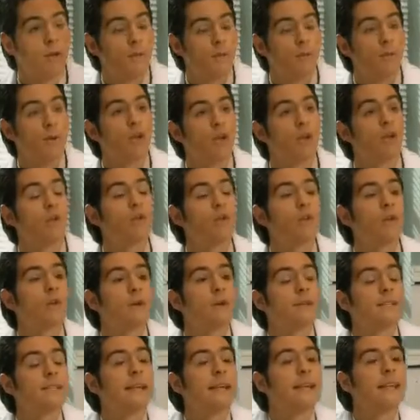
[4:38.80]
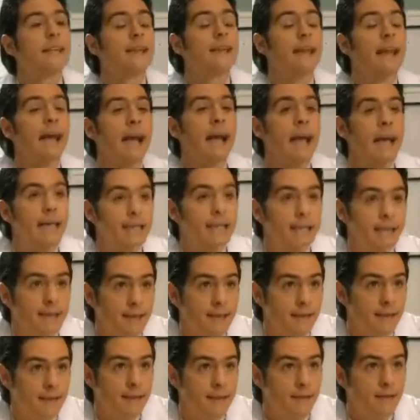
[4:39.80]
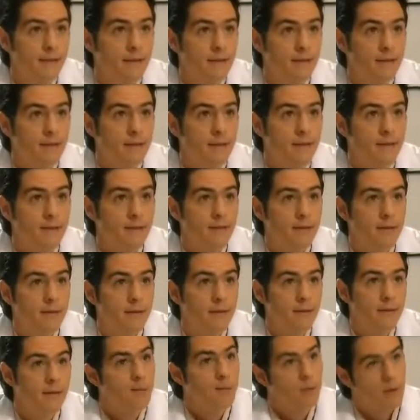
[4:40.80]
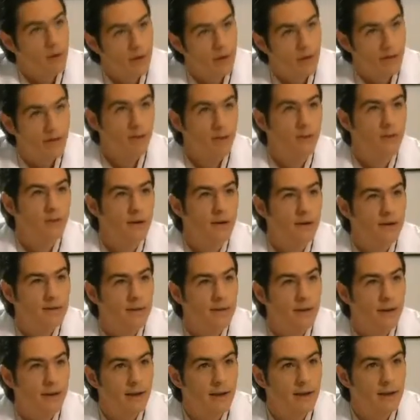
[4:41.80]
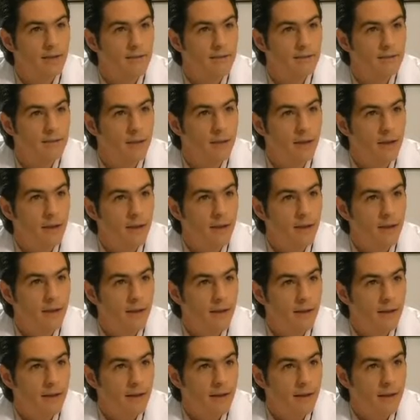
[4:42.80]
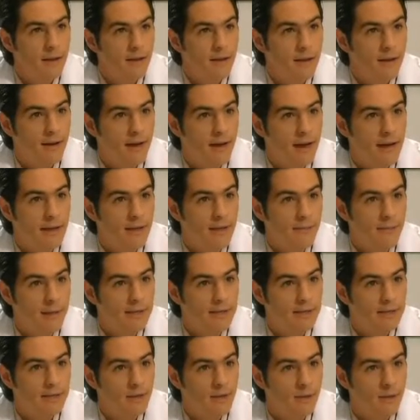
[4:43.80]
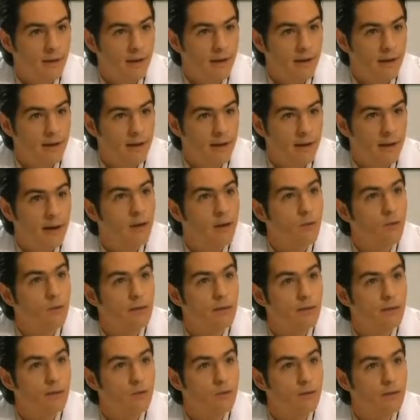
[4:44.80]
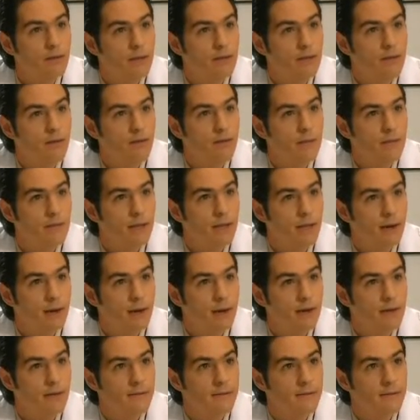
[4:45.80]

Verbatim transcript: Porque no quiero que se quede en la calle. Y porque la quiero tener cerca. Además, quiero aclarar algunas cosas que no me cierran.